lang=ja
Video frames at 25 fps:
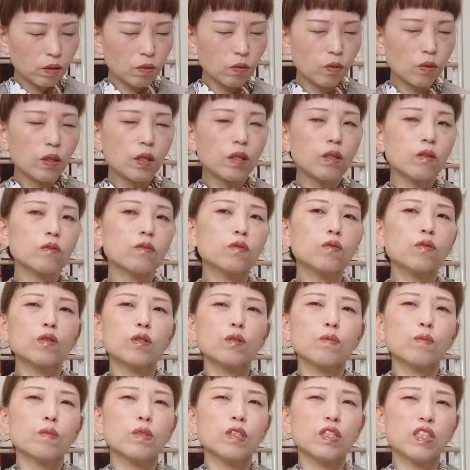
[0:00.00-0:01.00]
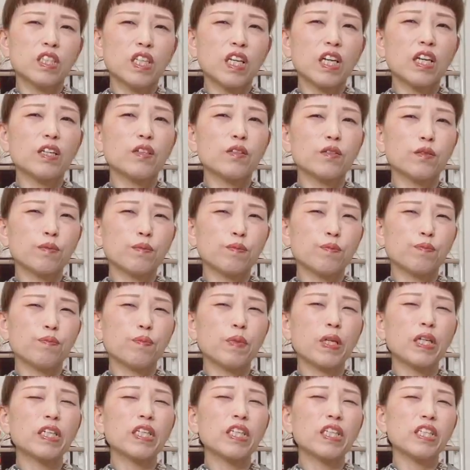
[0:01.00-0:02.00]
これの時も痛いの、
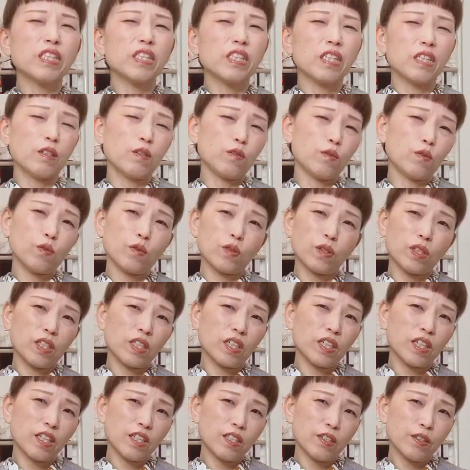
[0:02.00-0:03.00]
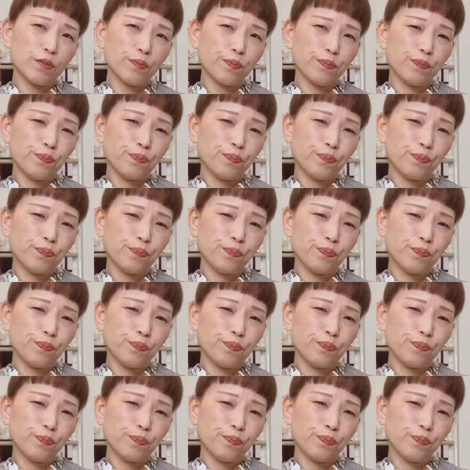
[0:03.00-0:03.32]
バキっていう時がある。